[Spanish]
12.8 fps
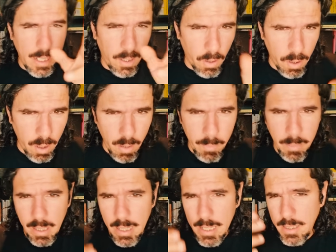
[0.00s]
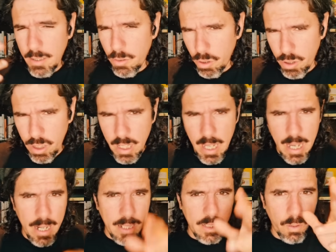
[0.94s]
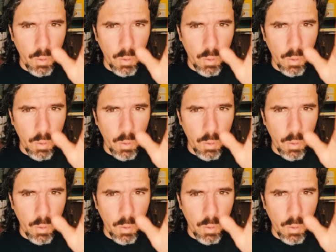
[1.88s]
económicas, sociales,